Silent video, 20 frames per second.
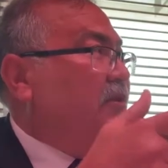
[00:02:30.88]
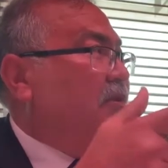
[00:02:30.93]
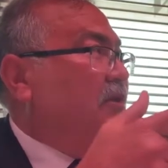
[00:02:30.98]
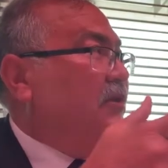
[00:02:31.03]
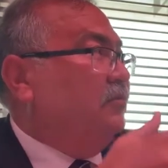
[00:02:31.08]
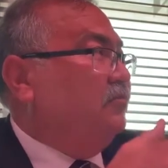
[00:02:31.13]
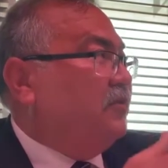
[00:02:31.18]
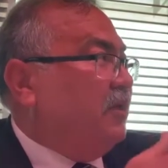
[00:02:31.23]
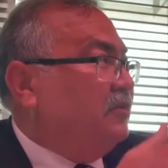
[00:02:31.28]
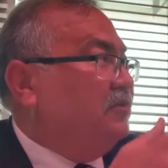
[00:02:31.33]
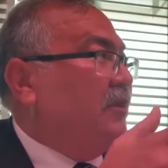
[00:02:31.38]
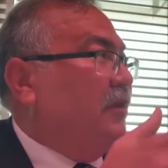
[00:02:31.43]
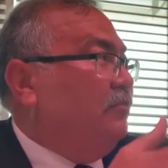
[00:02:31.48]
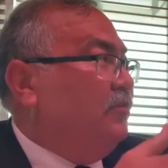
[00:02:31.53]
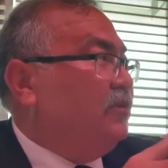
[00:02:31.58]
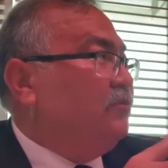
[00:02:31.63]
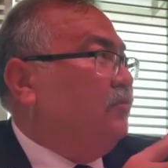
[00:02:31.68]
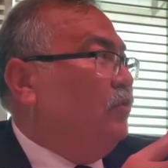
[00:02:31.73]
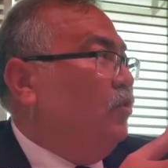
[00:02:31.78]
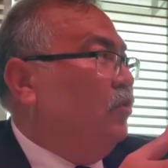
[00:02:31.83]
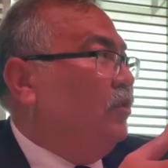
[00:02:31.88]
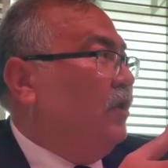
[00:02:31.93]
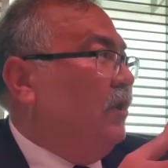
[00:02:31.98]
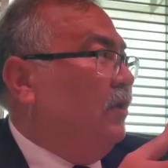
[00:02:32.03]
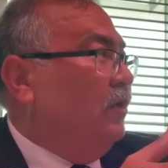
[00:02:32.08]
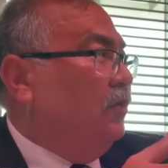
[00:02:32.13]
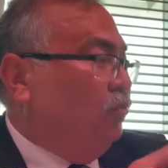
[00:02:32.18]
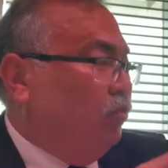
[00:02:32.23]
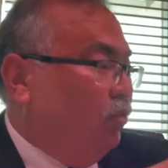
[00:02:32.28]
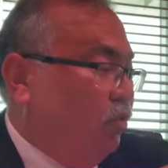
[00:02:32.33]
ettirdim 85 milyonla
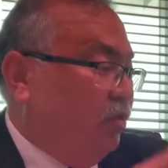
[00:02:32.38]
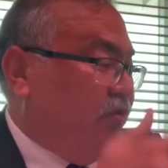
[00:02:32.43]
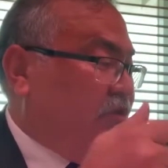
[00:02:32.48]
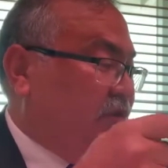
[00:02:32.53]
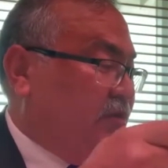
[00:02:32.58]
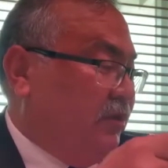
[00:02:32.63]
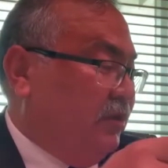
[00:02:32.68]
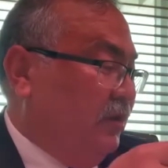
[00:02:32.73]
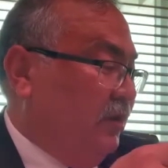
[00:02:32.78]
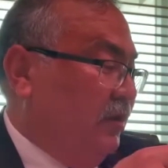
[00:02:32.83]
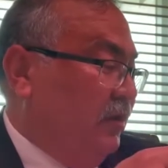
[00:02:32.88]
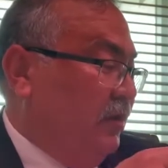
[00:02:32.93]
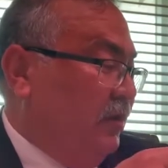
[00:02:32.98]
doğru çıktı.